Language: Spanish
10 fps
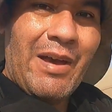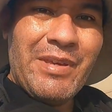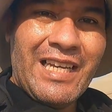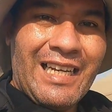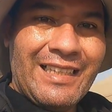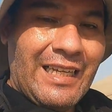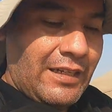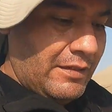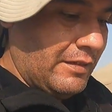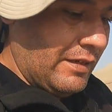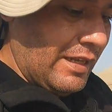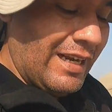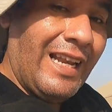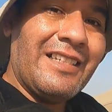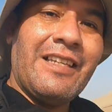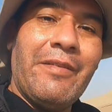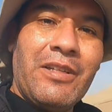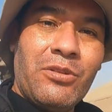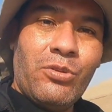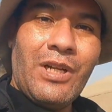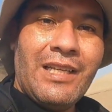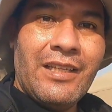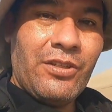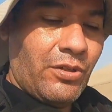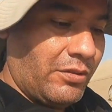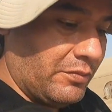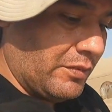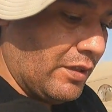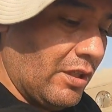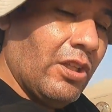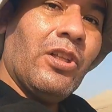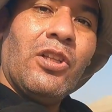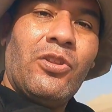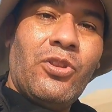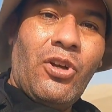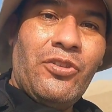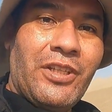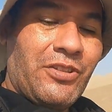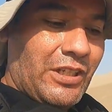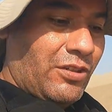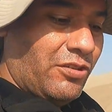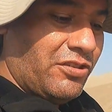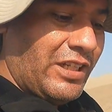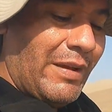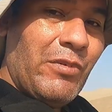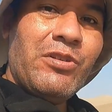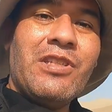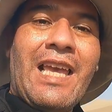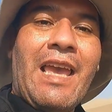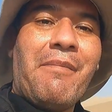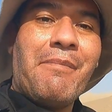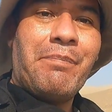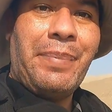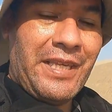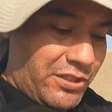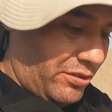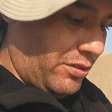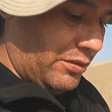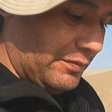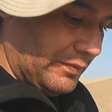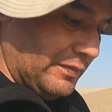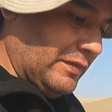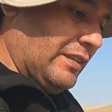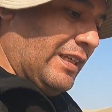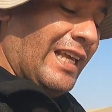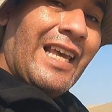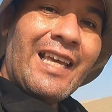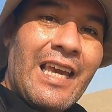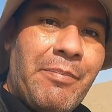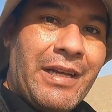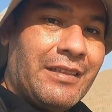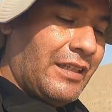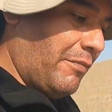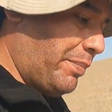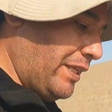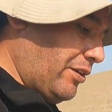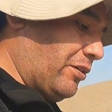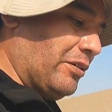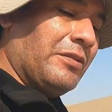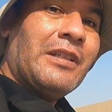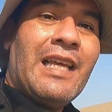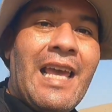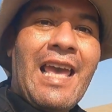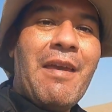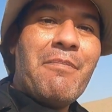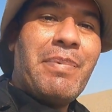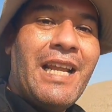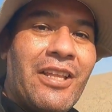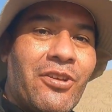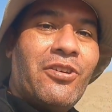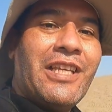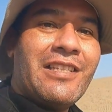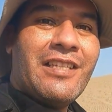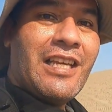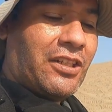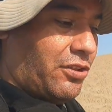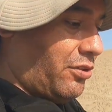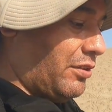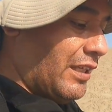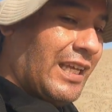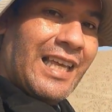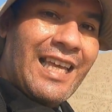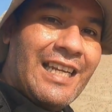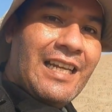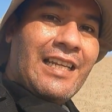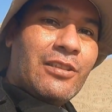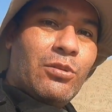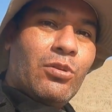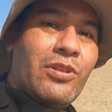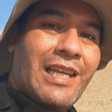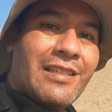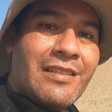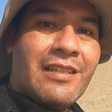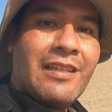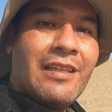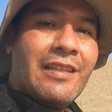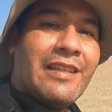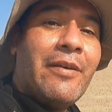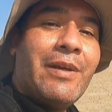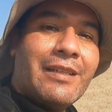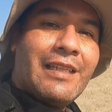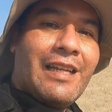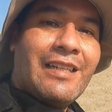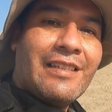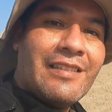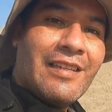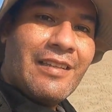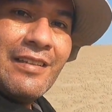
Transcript: a mi canal Las Aventuras de John, donde nos encontramos en Pisco. ¿Qué parte de Pisco? En pleno desierto, en las dunas de Bernales.